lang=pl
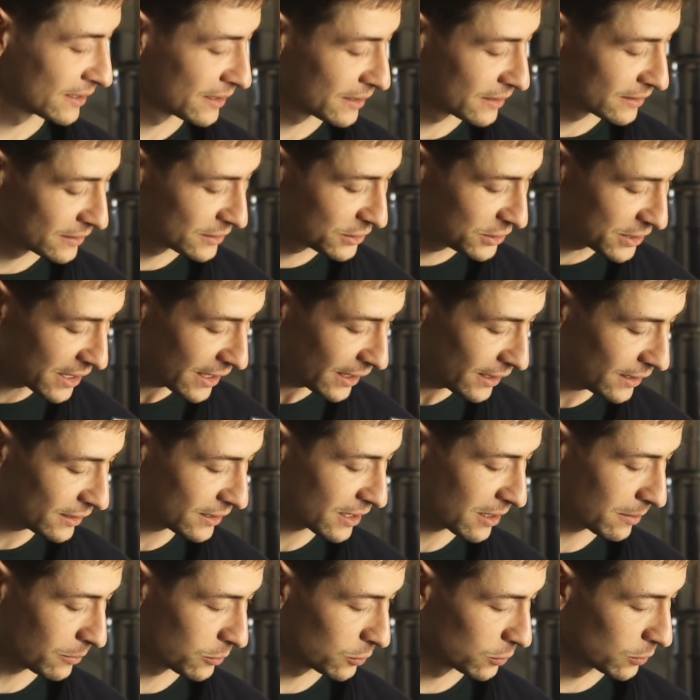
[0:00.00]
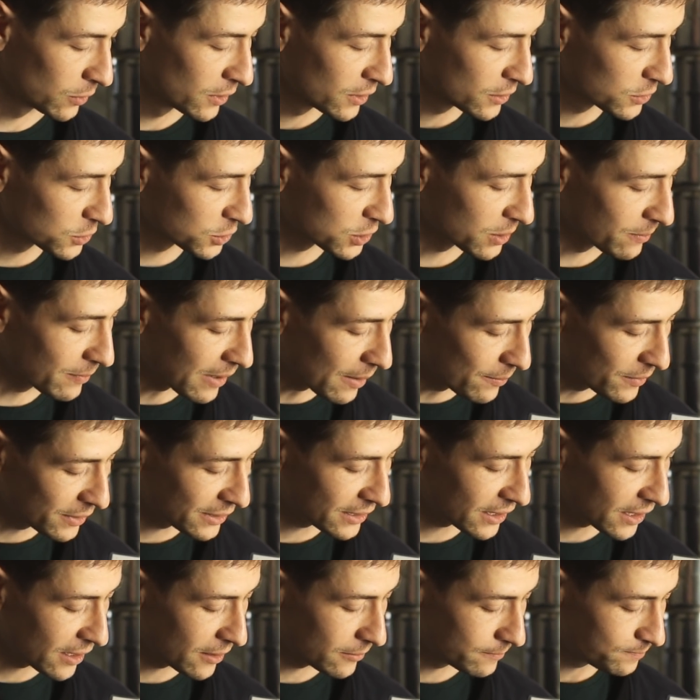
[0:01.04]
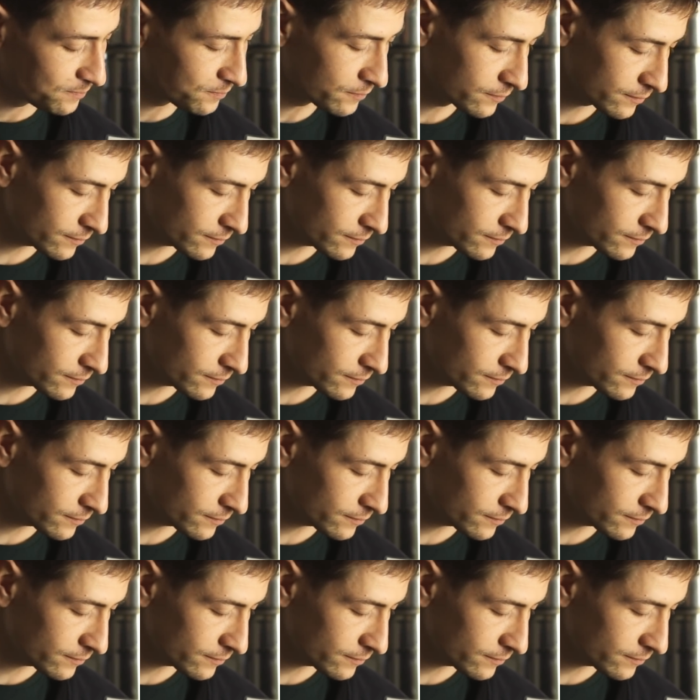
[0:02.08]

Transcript: y, dzięki temu, że mamy te